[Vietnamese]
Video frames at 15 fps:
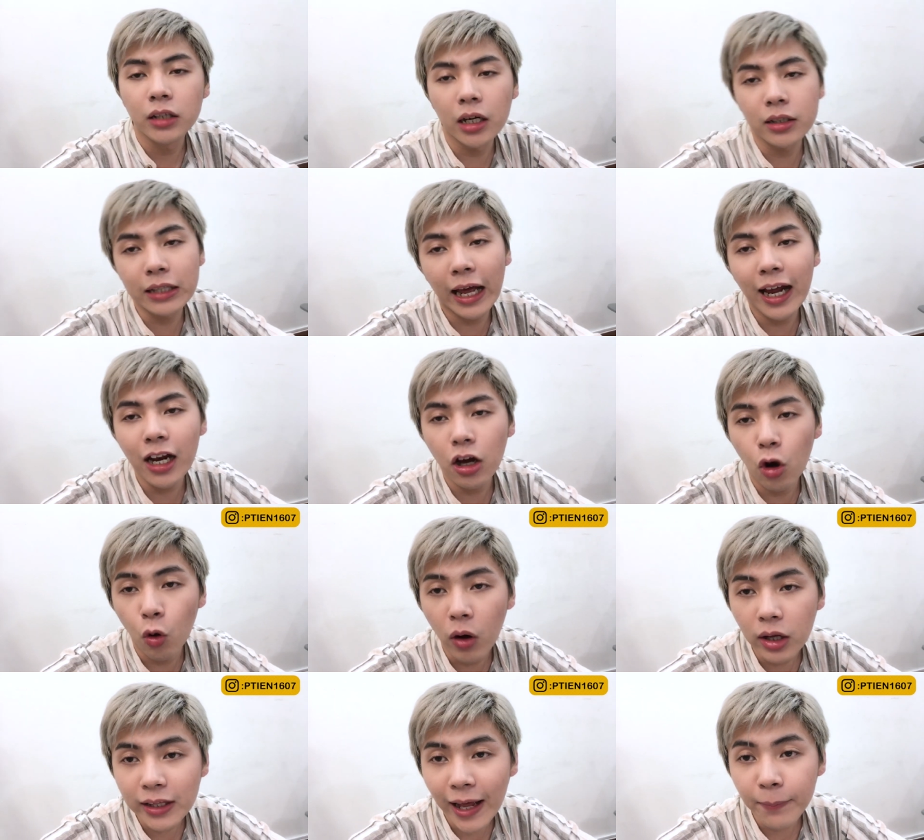Thực tế là
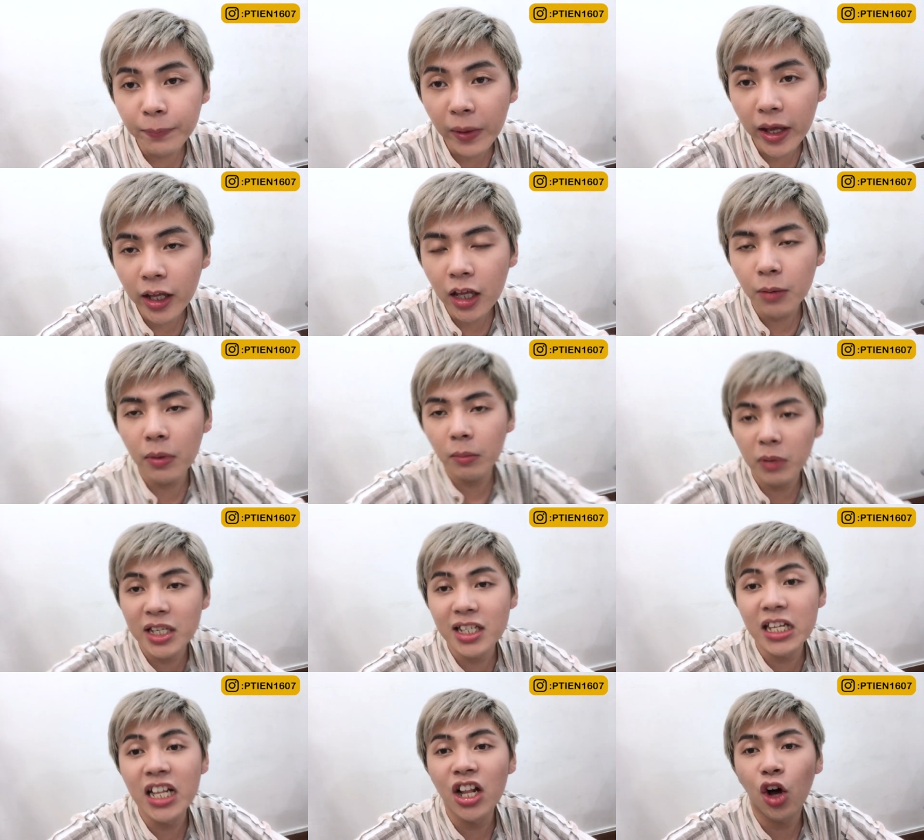ngủ hơn tám tiếng nhưng mà mình
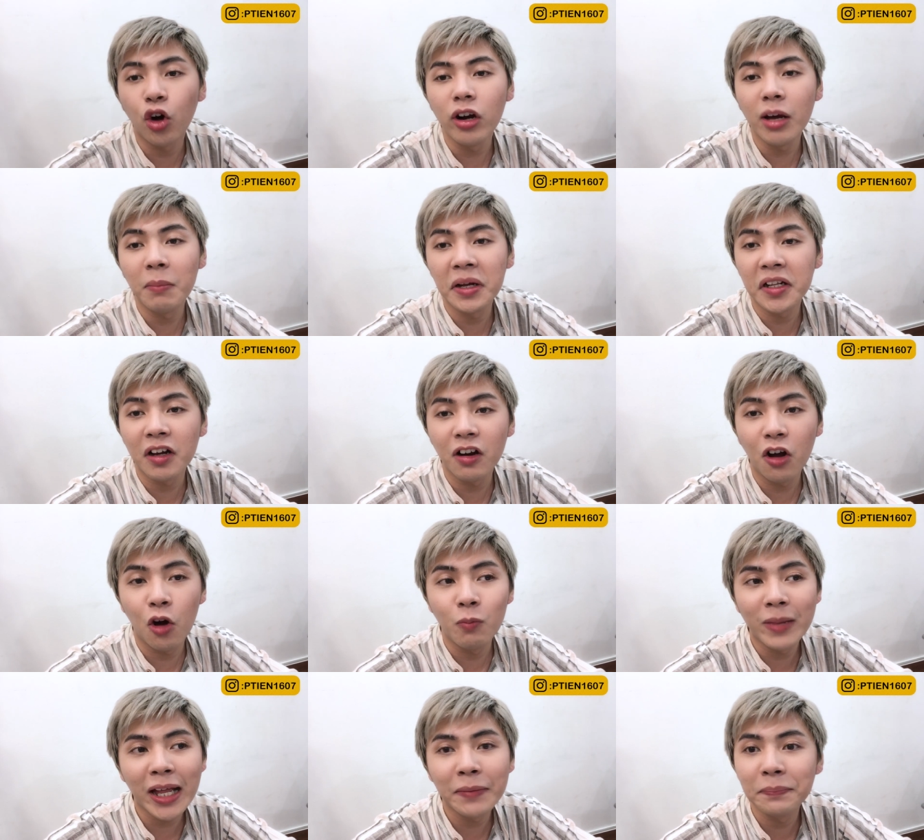xin lỗi là mình nói lộn
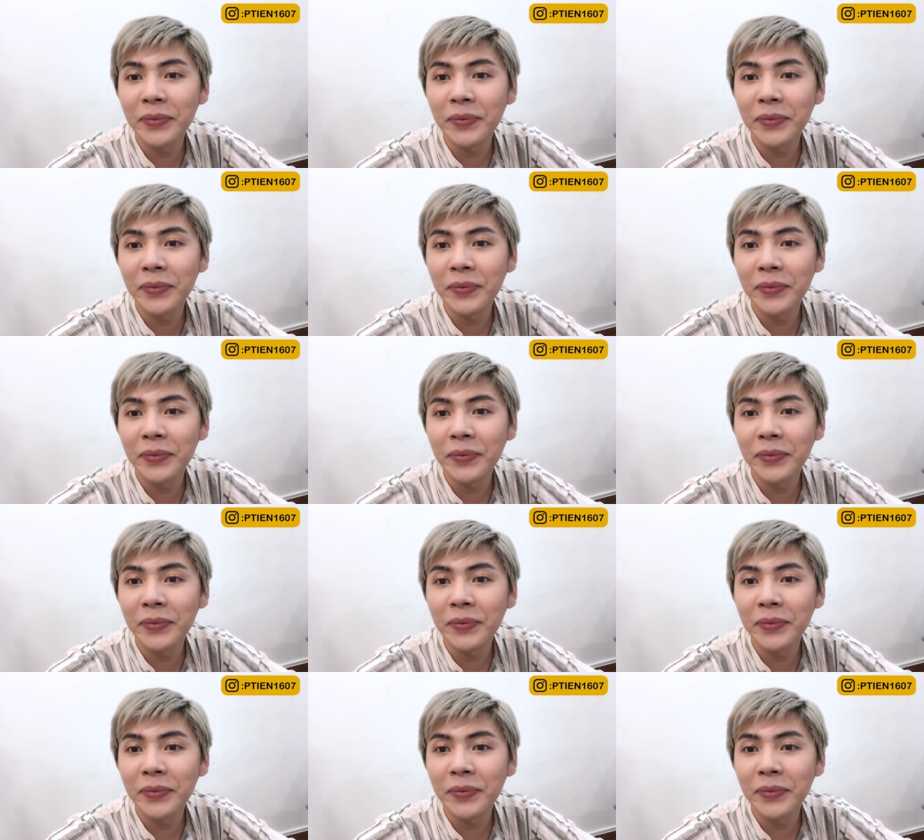thành